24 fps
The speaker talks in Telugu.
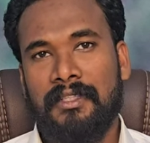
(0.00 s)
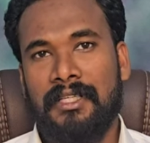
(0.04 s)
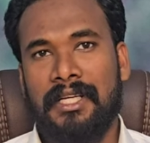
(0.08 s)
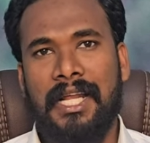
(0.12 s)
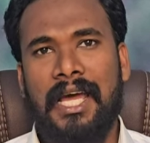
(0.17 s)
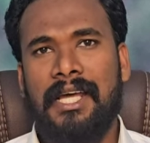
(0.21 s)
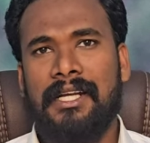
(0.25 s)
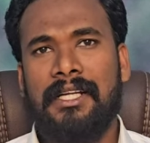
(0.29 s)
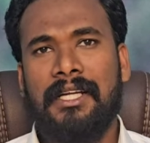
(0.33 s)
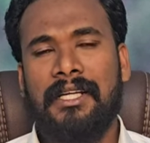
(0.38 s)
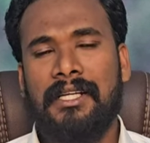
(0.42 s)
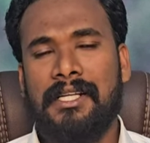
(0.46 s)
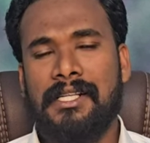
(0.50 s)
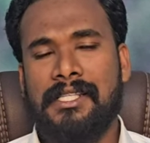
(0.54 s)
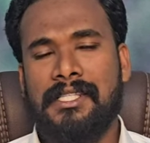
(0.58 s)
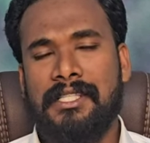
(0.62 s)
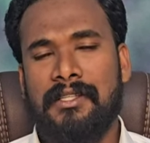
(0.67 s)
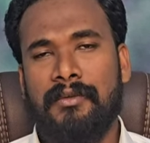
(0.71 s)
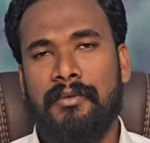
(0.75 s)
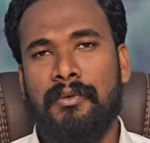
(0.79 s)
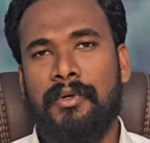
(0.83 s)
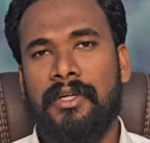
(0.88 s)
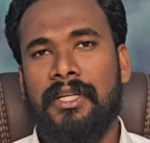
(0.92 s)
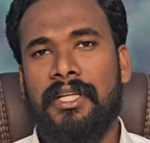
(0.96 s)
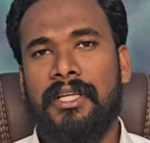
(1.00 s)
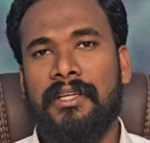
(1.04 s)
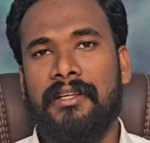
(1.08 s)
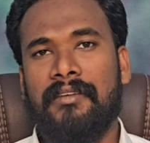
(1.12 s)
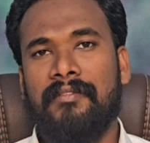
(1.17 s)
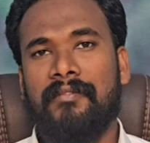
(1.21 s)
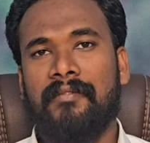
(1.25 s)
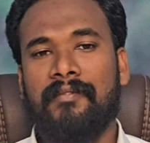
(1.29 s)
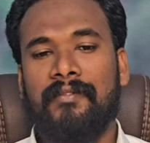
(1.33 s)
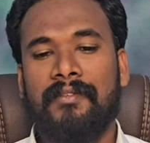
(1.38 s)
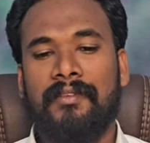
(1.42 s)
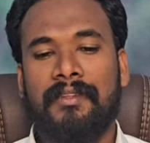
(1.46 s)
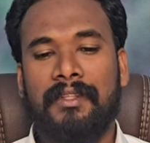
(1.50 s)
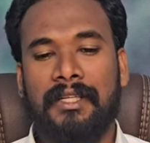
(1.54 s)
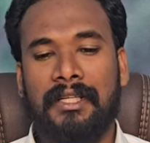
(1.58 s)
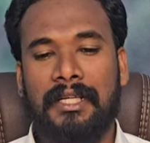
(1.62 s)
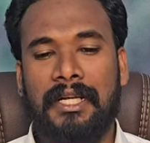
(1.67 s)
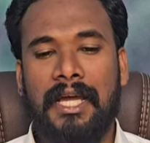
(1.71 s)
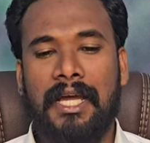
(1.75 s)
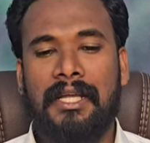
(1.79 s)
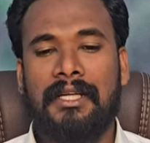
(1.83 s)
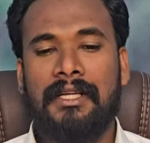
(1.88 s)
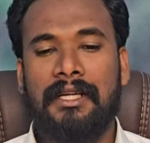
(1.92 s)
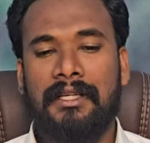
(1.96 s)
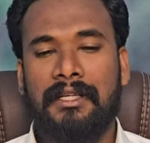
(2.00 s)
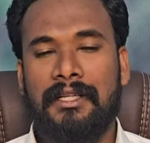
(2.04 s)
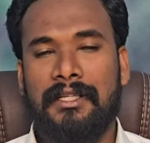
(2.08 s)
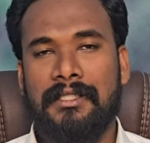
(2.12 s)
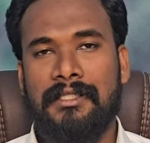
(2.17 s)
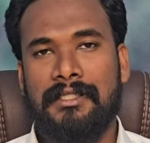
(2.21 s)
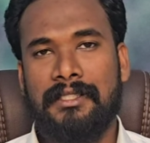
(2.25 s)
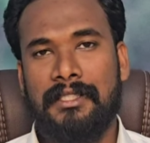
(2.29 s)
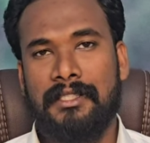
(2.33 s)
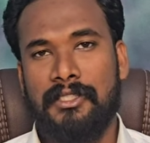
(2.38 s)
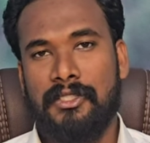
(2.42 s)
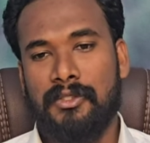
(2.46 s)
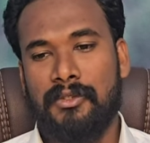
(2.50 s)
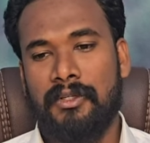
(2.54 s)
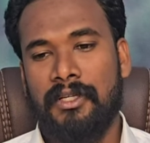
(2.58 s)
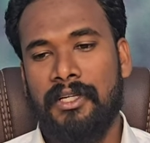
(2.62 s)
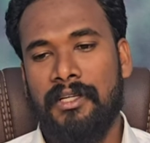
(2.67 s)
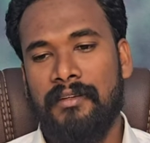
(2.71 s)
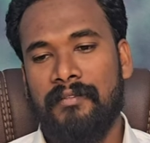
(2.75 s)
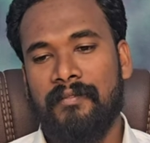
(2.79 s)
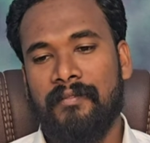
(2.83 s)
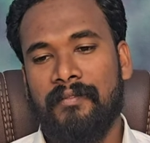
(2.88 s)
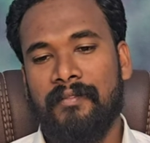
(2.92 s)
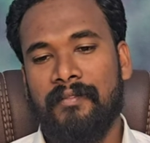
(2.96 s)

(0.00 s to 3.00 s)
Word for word: నాన్న అడ్రస్ ఇవ్వు అని నాన్న అడ్రస్ తీసుకొని